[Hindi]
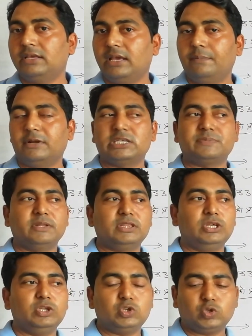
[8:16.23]
यह
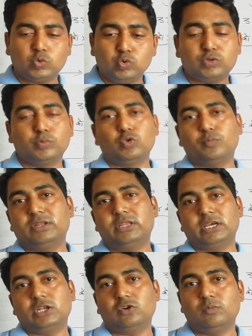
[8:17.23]
वनस्पति सूक्ष्म रूप में
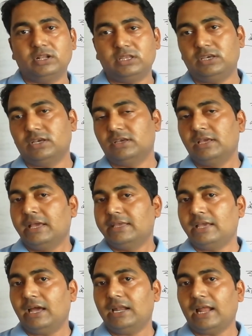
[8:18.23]
देखने को मिलती है
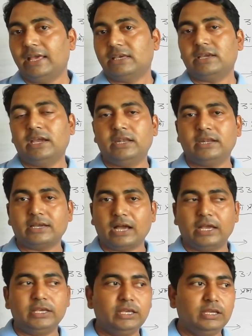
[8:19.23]
यहाँ लाइकेन
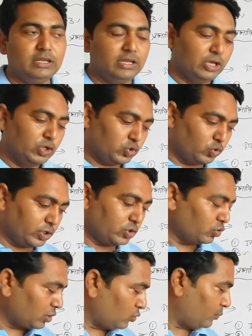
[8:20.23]
काई छोटे
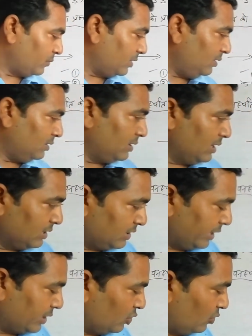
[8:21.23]
छोटे रूप में
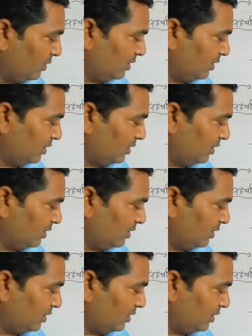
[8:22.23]
देखने को